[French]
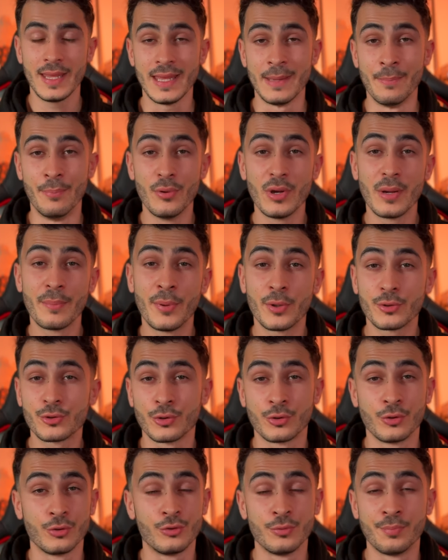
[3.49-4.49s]
Et peu importe
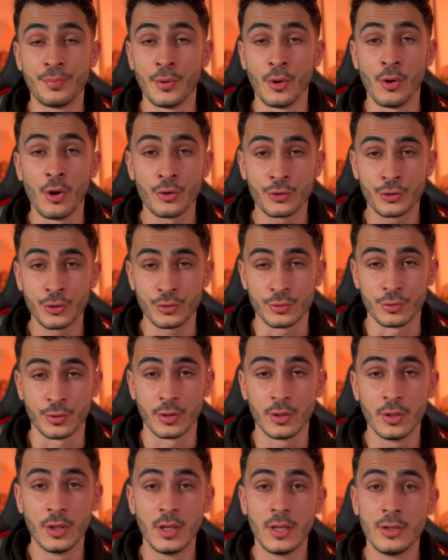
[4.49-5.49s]
ce que tu peux
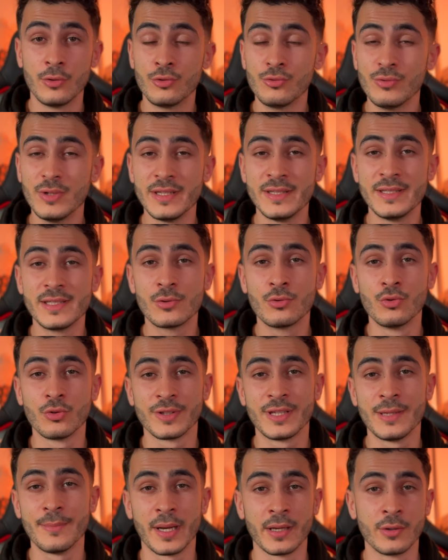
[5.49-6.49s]
entendre, tous les
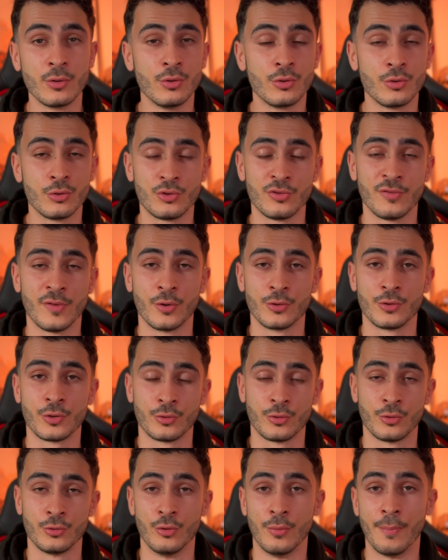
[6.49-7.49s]
discours démagogues que tu vas
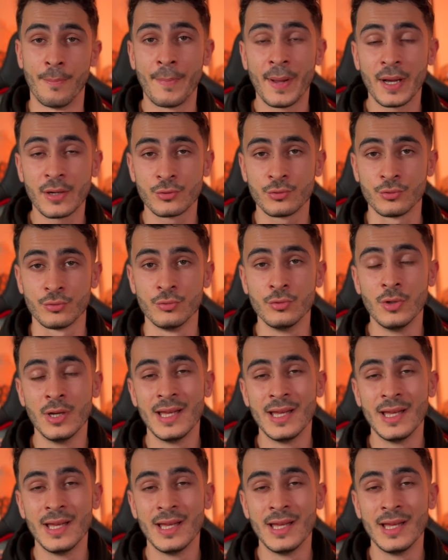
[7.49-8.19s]
entendre de partout,